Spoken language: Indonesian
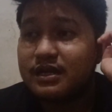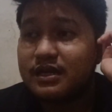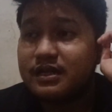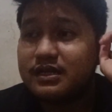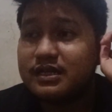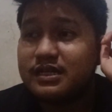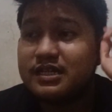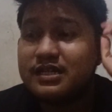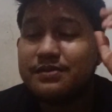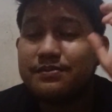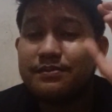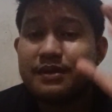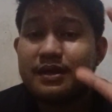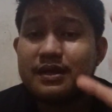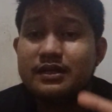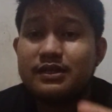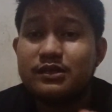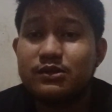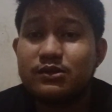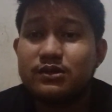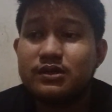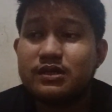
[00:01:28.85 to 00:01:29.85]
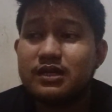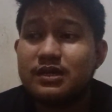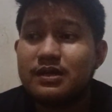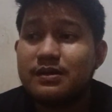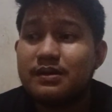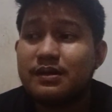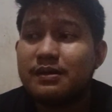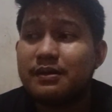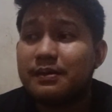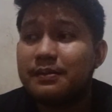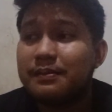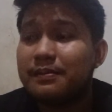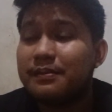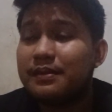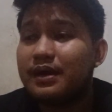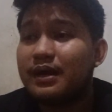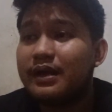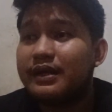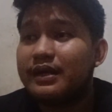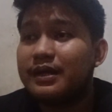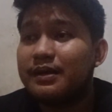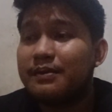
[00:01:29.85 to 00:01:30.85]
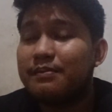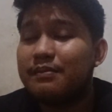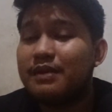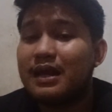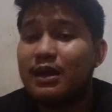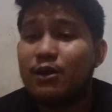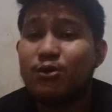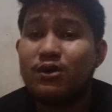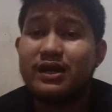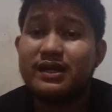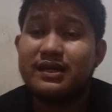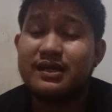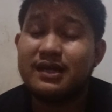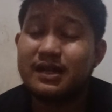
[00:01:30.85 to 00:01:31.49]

di Gmail itu inya hendak melakukan